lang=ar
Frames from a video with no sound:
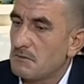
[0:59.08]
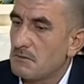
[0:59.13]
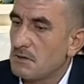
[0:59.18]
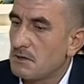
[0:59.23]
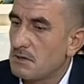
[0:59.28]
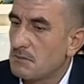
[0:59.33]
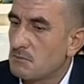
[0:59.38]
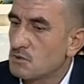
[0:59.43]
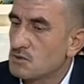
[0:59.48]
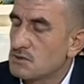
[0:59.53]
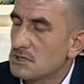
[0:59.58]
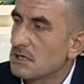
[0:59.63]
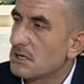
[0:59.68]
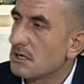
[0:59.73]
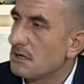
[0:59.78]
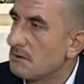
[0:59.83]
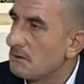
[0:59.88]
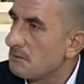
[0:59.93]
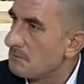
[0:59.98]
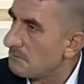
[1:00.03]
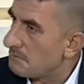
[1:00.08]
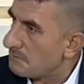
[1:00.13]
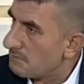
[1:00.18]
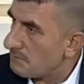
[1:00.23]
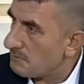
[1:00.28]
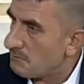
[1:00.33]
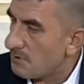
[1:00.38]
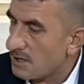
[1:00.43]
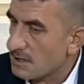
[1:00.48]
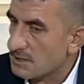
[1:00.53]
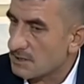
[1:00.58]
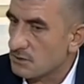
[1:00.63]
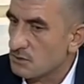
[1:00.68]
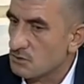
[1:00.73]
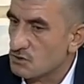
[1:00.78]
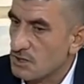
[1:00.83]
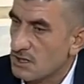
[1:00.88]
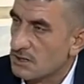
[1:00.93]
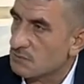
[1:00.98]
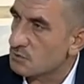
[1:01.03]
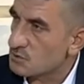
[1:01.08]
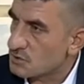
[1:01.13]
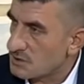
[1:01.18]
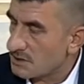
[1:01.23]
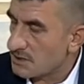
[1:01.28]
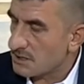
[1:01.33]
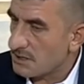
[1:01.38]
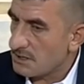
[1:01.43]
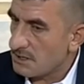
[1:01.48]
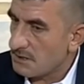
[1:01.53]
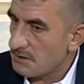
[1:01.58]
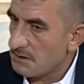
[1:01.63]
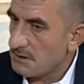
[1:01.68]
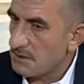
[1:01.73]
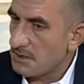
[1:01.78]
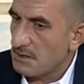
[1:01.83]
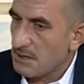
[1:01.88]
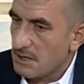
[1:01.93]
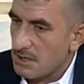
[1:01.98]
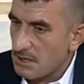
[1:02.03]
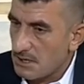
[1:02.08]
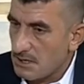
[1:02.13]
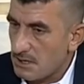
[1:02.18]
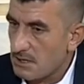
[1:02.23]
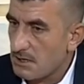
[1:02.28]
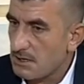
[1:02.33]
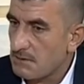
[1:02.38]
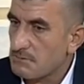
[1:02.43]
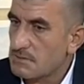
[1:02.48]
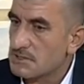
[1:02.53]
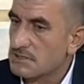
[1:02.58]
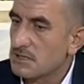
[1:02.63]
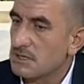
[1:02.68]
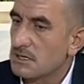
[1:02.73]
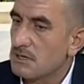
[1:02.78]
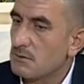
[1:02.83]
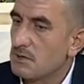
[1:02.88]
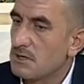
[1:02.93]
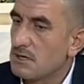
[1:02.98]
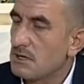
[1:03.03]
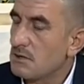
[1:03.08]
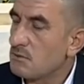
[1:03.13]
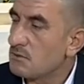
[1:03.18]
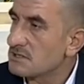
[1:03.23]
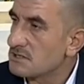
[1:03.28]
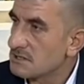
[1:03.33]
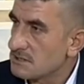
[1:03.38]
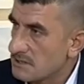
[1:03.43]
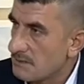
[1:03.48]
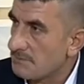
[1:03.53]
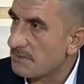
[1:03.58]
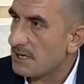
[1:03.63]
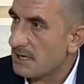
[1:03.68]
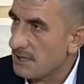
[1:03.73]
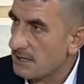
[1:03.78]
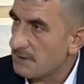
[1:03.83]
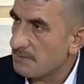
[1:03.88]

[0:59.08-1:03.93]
موسيقى فقط انه شعر موسيقي آه، بصير الوزن السماعي